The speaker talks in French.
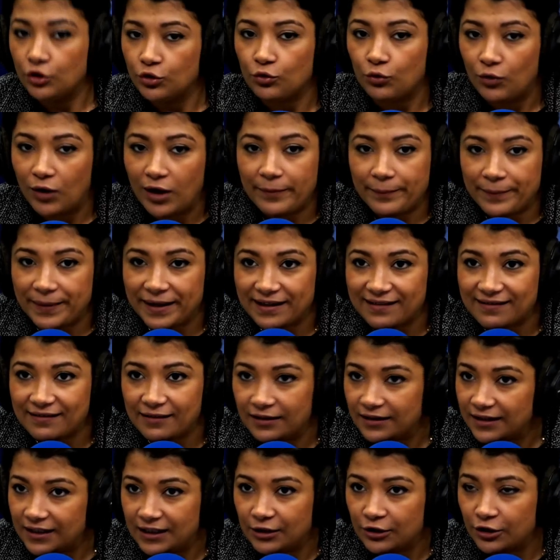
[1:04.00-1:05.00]
Trois
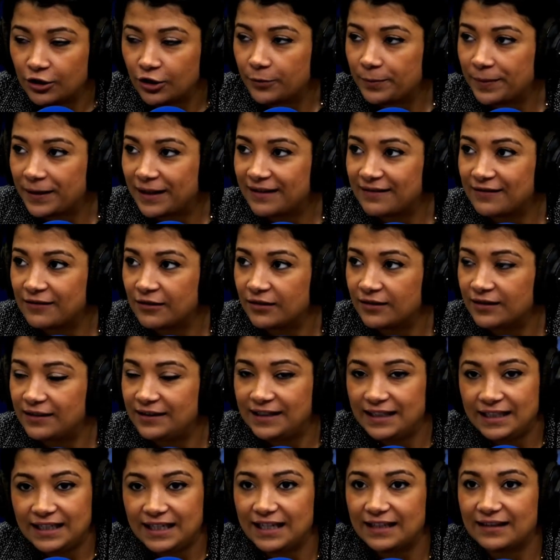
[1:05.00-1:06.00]
personnes qui ne représentent
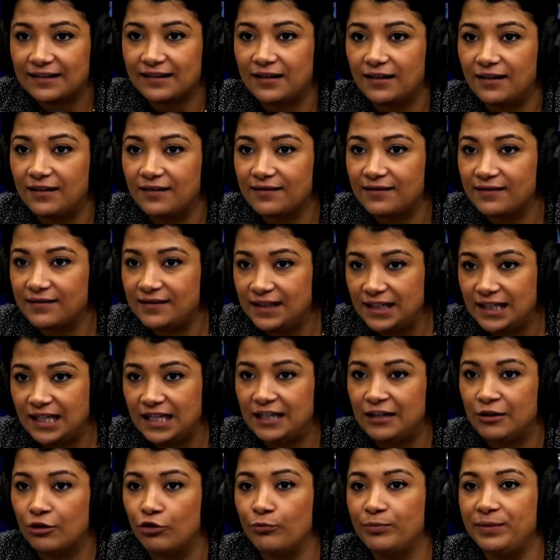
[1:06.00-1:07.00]
ni les trans, ni les
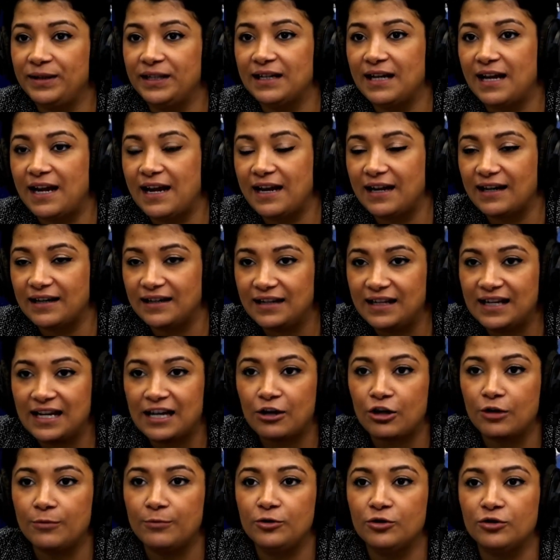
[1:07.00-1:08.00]
non-binaires, ni la
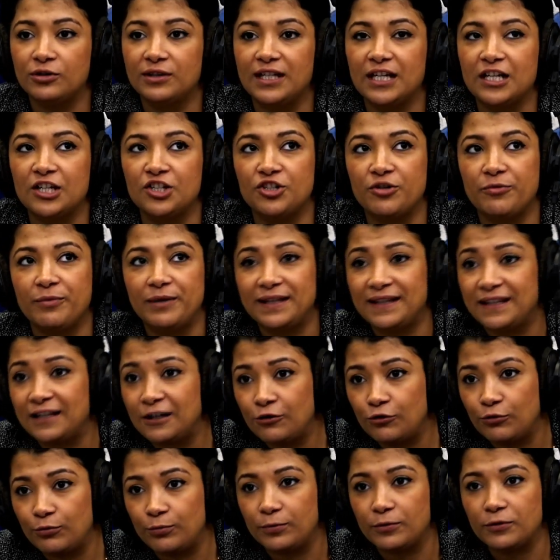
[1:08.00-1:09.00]
communauté
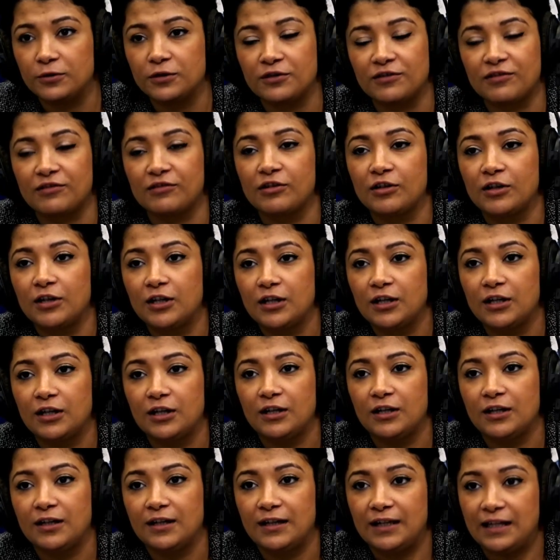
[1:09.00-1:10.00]
LGBTQ
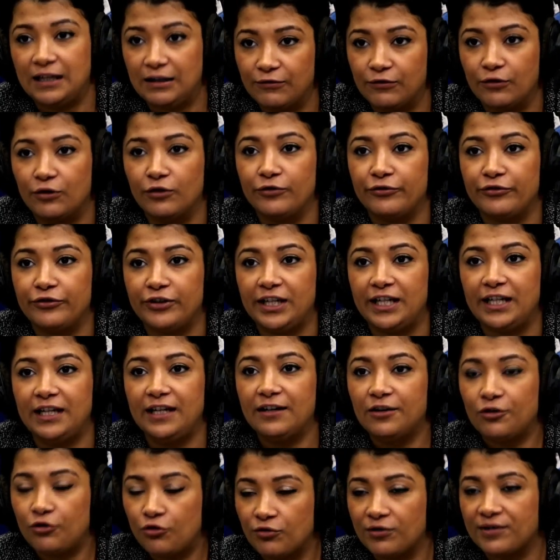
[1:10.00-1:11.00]
qui vont
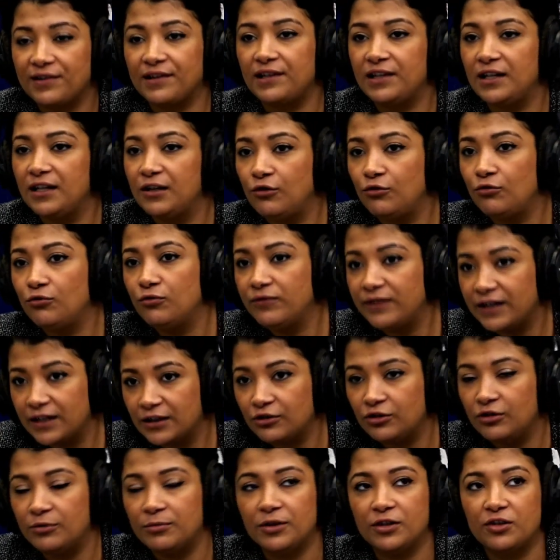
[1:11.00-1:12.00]
venir conseiller le
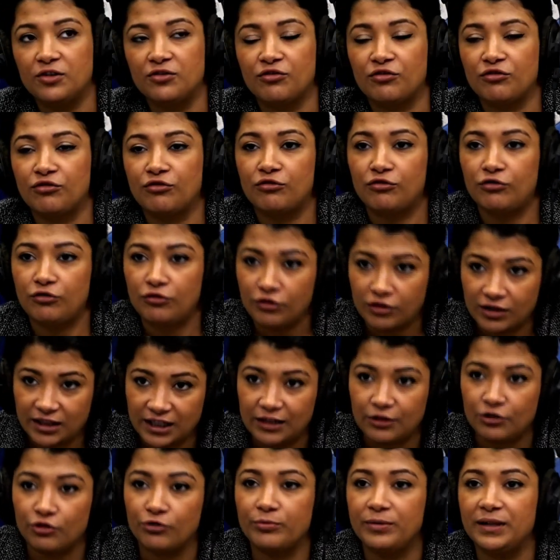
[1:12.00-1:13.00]
gouvernement sur
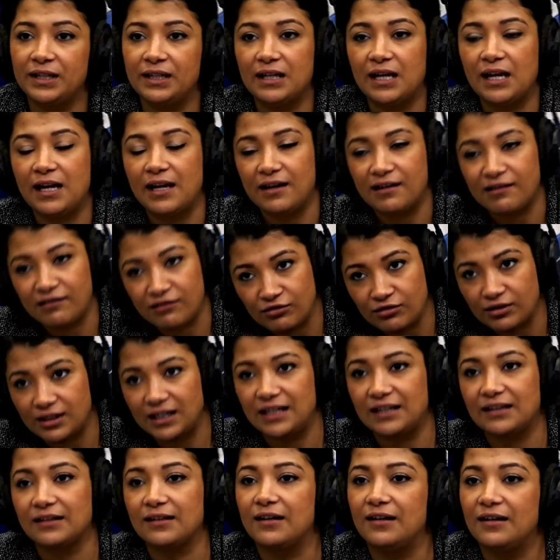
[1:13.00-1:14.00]
les non-binaires, sur
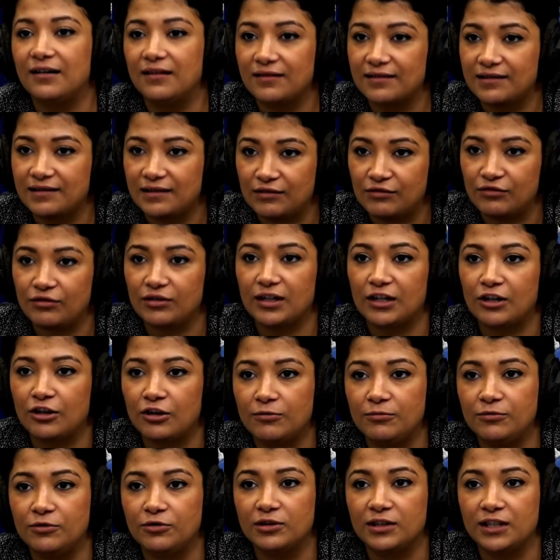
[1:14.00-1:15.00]
les trans et sur la
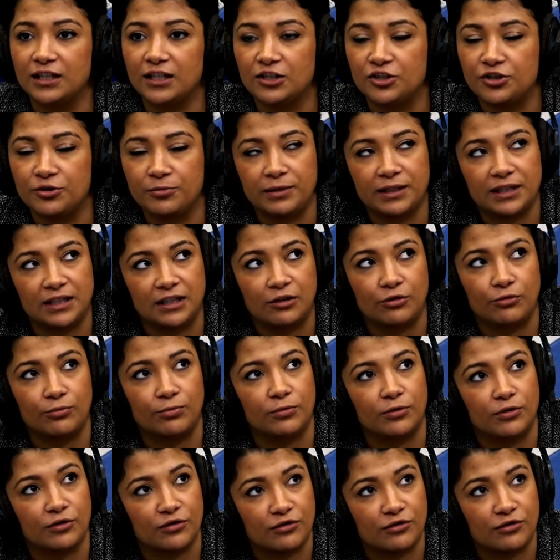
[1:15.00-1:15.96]
communauté LGBTQ+.